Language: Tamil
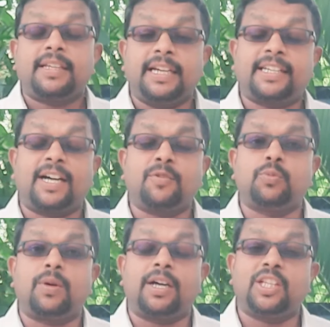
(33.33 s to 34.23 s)

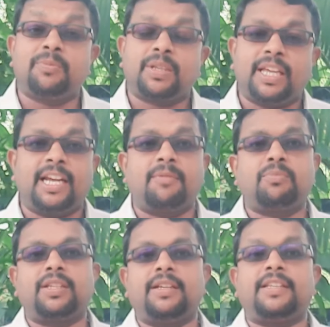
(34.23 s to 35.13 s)
எட்டாவது மாதம் ஏழாம்
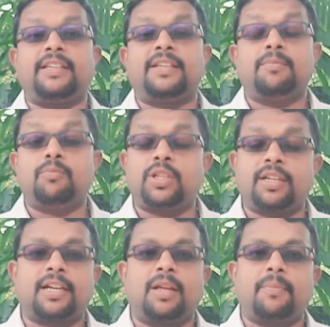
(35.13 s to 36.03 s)
தேதி
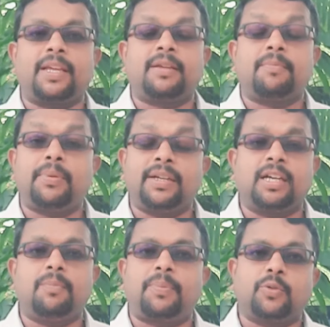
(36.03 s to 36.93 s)
புதன்கிழமை
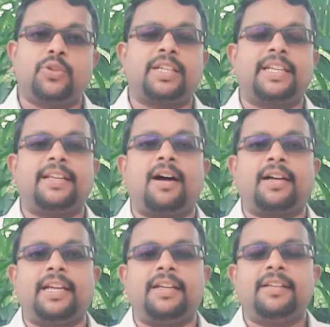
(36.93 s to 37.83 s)
பெண்கள் பகுதிக்கு
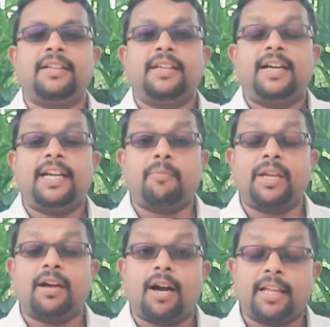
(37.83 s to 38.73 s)
நேராக
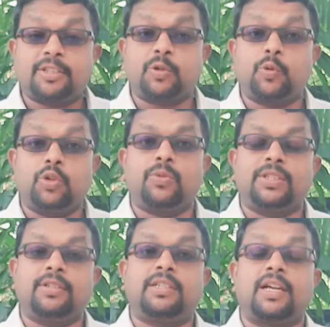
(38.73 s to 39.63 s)
நம்மை அழைத்து கொண்டு
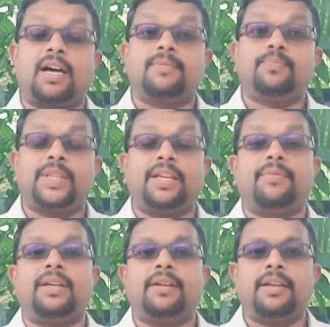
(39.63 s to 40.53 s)
வந்திருக்கிறார்
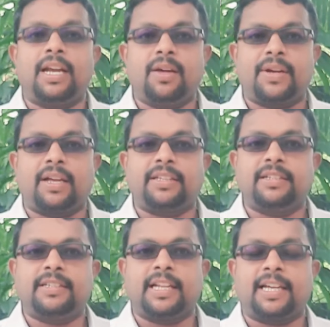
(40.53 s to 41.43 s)
தேவன்
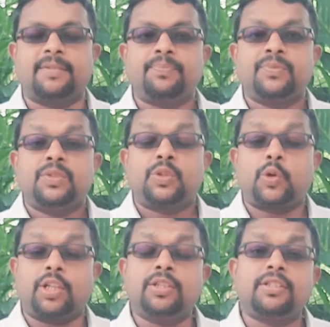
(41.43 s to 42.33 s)
நல்லவராயிருக்கிறார்
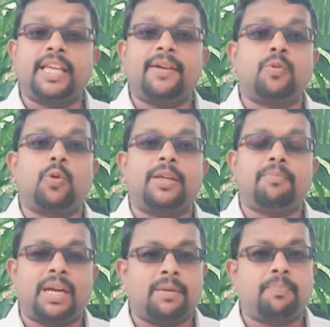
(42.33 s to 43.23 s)
தொடர்ந்து தேவன் உங்களை
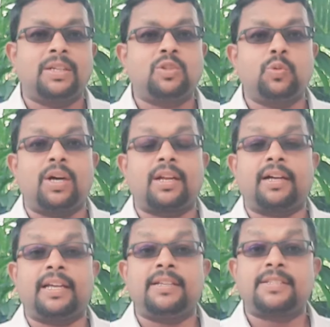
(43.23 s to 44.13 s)

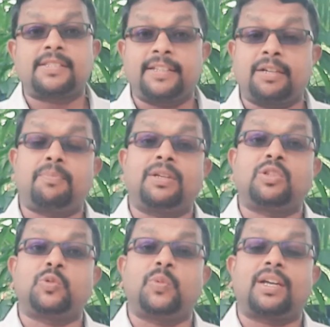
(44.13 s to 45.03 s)
பலப்படுத்துவாராக
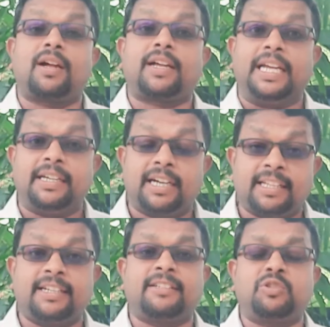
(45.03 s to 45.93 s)
ஸ்திரப்படுத்துவாராக
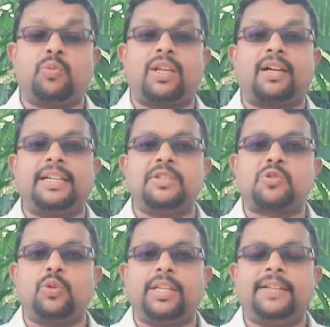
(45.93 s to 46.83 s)
நிலைநடத்துவாராக என்று
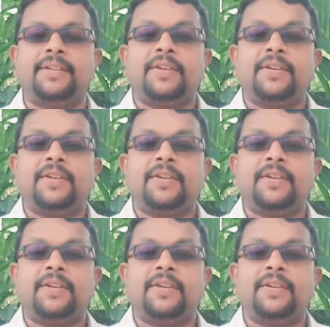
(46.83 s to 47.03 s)
சொல்லி